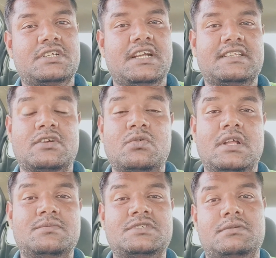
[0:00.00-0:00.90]
किया था
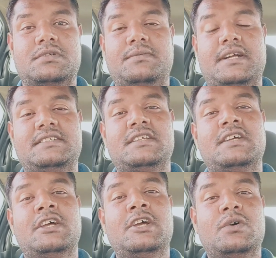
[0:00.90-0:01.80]
गुलाम सरवर भाईजान
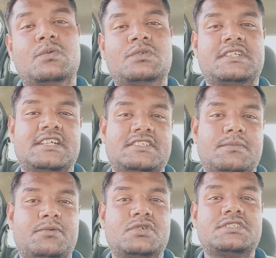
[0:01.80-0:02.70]
उनके
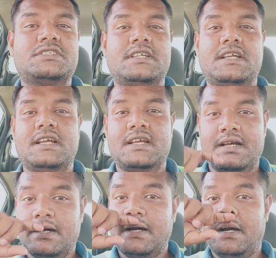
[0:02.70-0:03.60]
सपोर्ट से
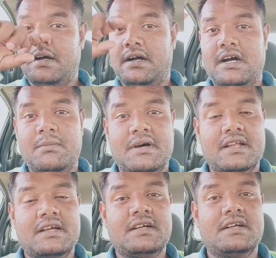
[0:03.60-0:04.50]

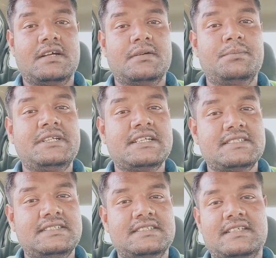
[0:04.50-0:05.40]
हमारा बी एस
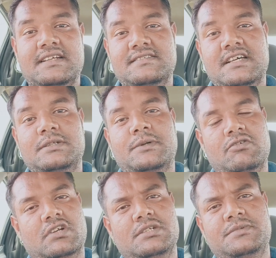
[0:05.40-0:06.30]
एस राजधानी
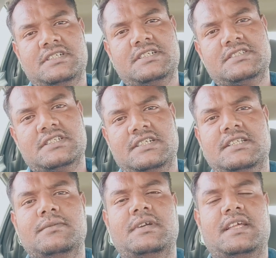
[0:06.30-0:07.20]
पावर लिमिटेड
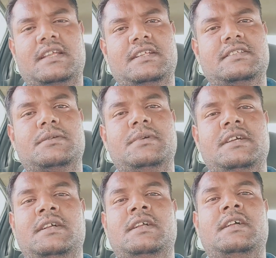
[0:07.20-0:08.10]
सरिता विहार के अंदर में
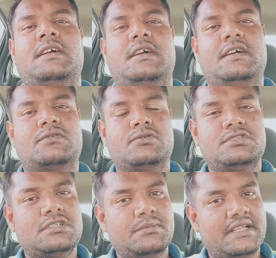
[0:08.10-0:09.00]
कुछ
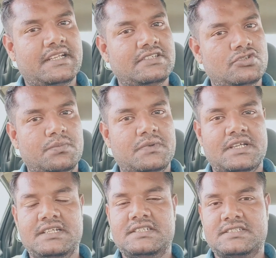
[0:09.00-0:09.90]
दिन मैंने जॉब
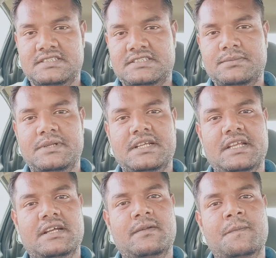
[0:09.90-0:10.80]
करी इंटर्नशिप भी
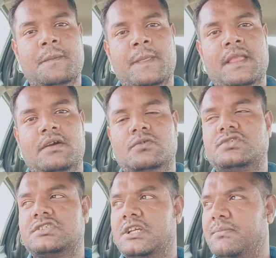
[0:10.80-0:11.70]
किया
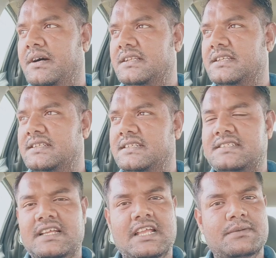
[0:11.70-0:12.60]
उसके बाद
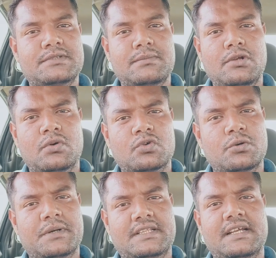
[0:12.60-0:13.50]
जैसा कि आप सभी लोगों को
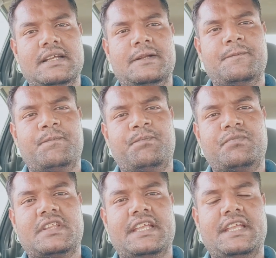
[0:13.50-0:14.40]
पता है
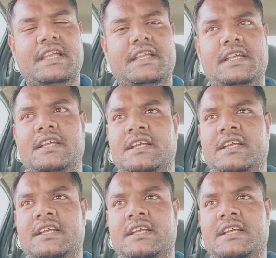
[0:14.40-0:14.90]
कि ये